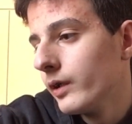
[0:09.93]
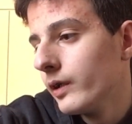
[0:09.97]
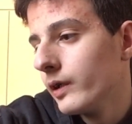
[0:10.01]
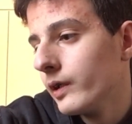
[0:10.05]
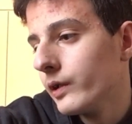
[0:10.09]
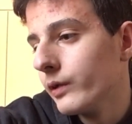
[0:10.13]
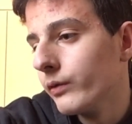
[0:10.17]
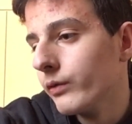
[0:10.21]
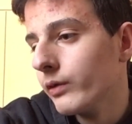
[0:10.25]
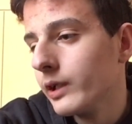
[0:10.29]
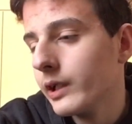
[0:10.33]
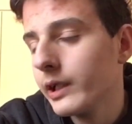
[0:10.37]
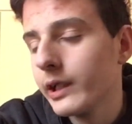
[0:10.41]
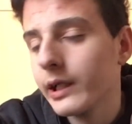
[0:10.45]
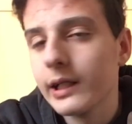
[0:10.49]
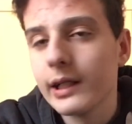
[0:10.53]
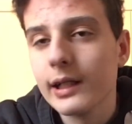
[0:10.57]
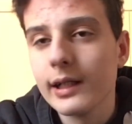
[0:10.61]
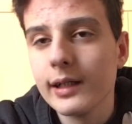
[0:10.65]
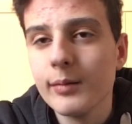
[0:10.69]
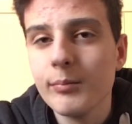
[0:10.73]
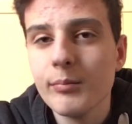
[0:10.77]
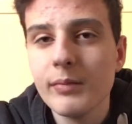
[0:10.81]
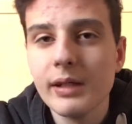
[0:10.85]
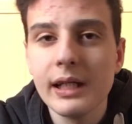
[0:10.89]
Devo dire
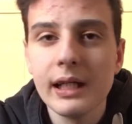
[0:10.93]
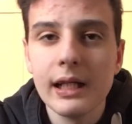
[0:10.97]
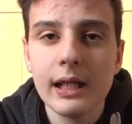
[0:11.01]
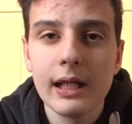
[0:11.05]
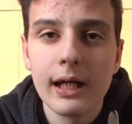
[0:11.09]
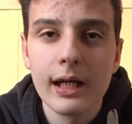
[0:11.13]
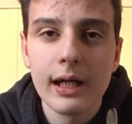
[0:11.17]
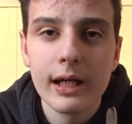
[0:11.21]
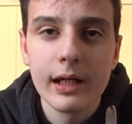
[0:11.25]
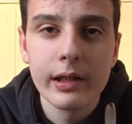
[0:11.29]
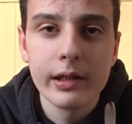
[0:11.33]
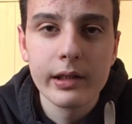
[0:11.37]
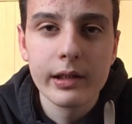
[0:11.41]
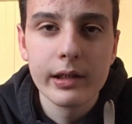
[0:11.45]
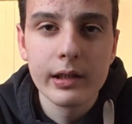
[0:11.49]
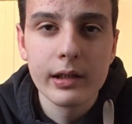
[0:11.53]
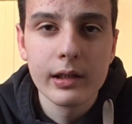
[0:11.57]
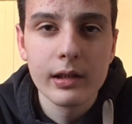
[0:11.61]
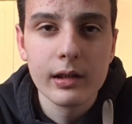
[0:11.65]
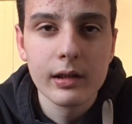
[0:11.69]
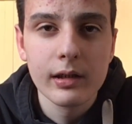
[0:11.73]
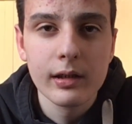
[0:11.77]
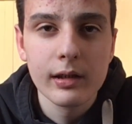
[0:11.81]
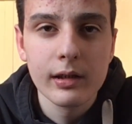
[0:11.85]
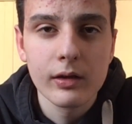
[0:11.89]
che il Milan,
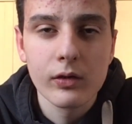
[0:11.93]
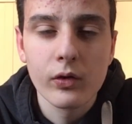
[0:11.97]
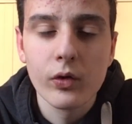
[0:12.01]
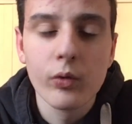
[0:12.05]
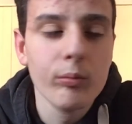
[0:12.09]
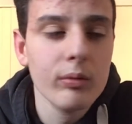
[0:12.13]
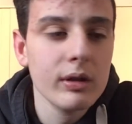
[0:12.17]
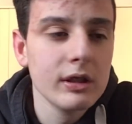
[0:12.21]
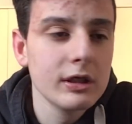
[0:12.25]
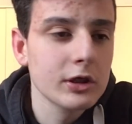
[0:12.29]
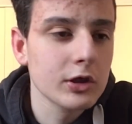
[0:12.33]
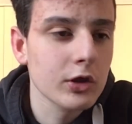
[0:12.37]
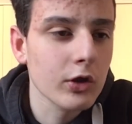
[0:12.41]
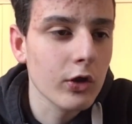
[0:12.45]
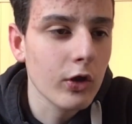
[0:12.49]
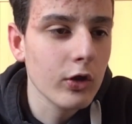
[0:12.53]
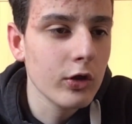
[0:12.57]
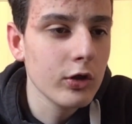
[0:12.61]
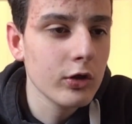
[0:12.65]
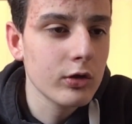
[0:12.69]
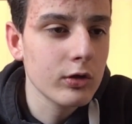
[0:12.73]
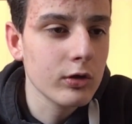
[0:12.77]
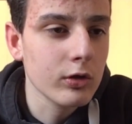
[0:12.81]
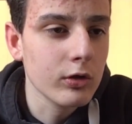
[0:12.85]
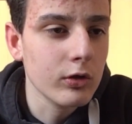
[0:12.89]
eh, come al
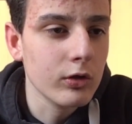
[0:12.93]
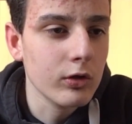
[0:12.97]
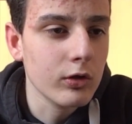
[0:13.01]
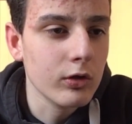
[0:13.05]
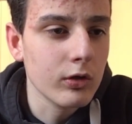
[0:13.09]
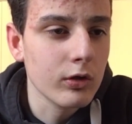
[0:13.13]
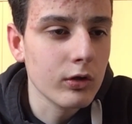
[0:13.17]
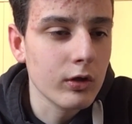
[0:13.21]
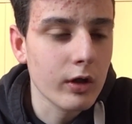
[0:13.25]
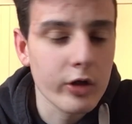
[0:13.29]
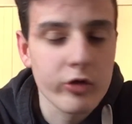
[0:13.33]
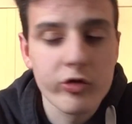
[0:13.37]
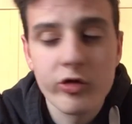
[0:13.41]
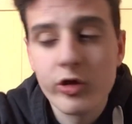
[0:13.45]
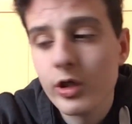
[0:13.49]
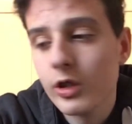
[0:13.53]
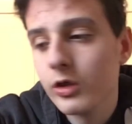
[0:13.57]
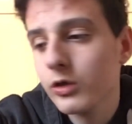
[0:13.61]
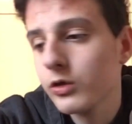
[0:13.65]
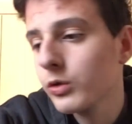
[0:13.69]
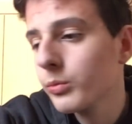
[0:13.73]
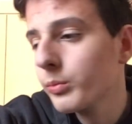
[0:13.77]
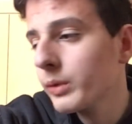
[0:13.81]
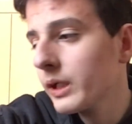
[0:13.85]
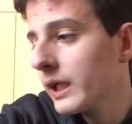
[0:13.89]
solito, ha
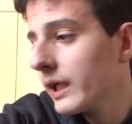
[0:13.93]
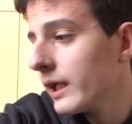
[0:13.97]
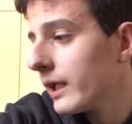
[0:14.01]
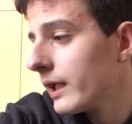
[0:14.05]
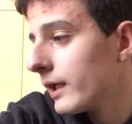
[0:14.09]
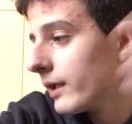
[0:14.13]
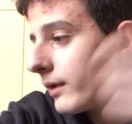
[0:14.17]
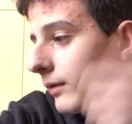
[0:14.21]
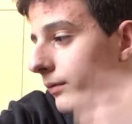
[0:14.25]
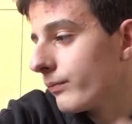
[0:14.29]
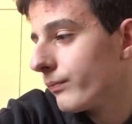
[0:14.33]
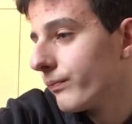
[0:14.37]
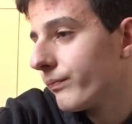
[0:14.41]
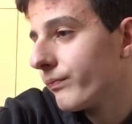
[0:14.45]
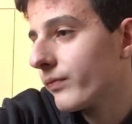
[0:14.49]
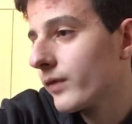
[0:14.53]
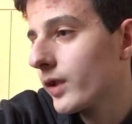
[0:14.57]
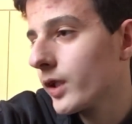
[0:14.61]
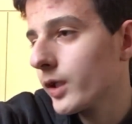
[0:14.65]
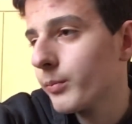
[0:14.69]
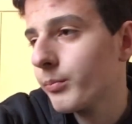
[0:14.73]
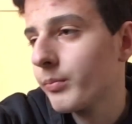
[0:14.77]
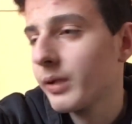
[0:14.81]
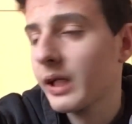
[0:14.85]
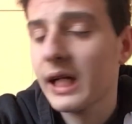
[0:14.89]
giocato bene
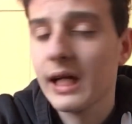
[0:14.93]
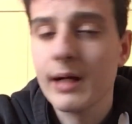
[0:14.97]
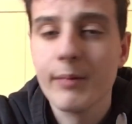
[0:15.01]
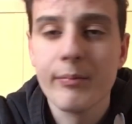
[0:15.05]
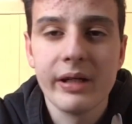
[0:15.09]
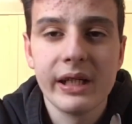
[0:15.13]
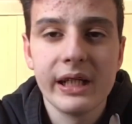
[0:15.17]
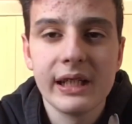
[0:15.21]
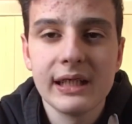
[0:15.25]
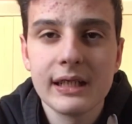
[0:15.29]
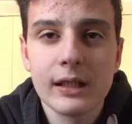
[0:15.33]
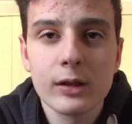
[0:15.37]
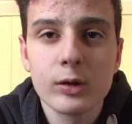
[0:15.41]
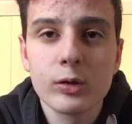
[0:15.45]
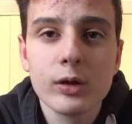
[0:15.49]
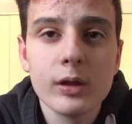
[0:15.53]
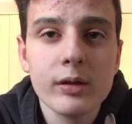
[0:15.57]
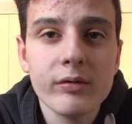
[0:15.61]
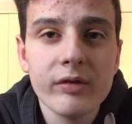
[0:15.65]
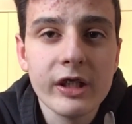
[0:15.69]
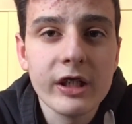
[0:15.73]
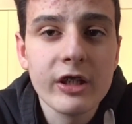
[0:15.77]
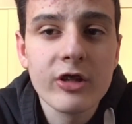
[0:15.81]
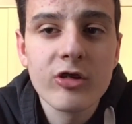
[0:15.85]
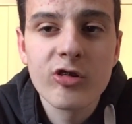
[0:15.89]
perché ha meritato di
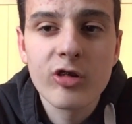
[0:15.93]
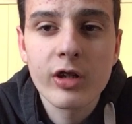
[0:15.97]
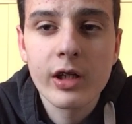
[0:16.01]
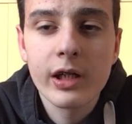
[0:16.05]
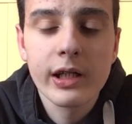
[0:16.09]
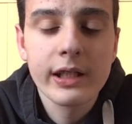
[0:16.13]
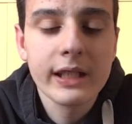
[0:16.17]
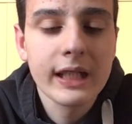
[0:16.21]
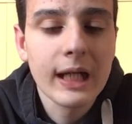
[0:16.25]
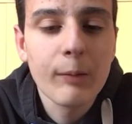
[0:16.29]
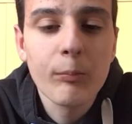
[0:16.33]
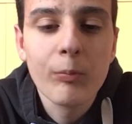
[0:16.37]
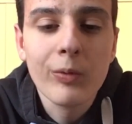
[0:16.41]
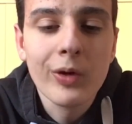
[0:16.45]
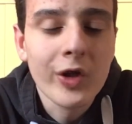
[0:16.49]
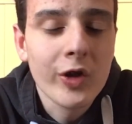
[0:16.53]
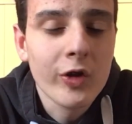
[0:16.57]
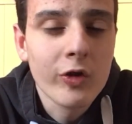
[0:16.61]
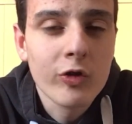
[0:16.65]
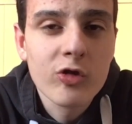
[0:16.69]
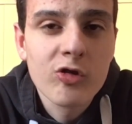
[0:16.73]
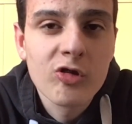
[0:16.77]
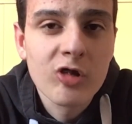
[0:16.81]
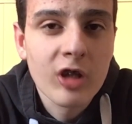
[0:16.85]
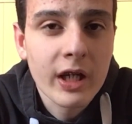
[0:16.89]
vincere. Il Napoli
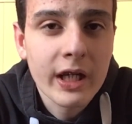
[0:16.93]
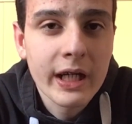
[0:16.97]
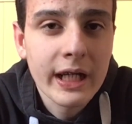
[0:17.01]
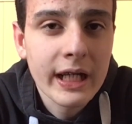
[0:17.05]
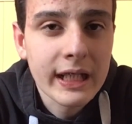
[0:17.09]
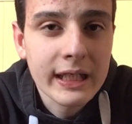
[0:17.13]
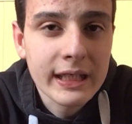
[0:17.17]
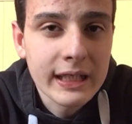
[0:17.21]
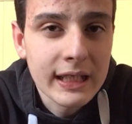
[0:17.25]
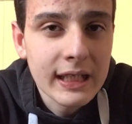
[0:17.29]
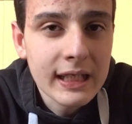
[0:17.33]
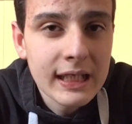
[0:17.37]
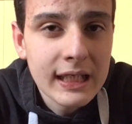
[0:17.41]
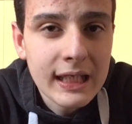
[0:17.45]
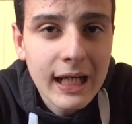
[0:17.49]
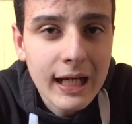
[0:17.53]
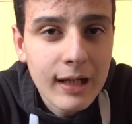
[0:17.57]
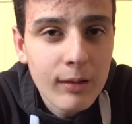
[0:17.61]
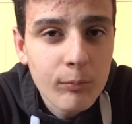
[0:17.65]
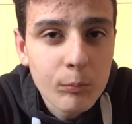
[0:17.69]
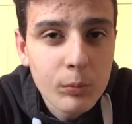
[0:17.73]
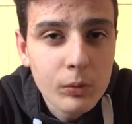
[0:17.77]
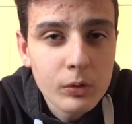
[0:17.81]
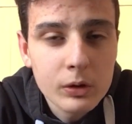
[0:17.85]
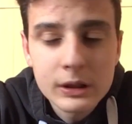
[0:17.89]
non c'era neanche in
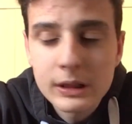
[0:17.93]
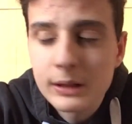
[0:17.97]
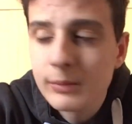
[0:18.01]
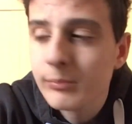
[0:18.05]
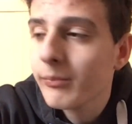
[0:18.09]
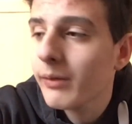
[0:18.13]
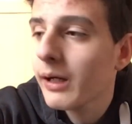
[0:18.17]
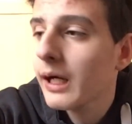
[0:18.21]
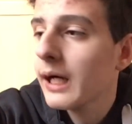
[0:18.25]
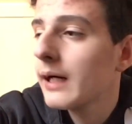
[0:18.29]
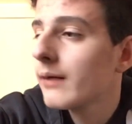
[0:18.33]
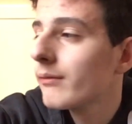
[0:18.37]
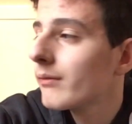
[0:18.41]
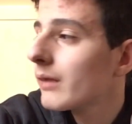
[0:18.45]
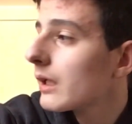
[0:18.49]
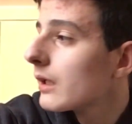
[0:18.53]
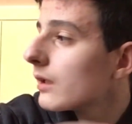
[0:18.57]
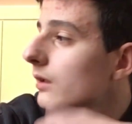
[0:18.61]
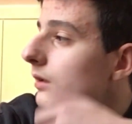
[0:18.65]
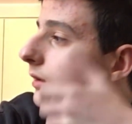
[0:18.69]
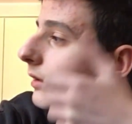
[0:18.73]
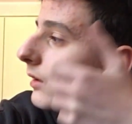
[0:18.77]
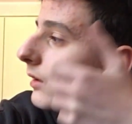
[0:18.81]
campo, sembrava.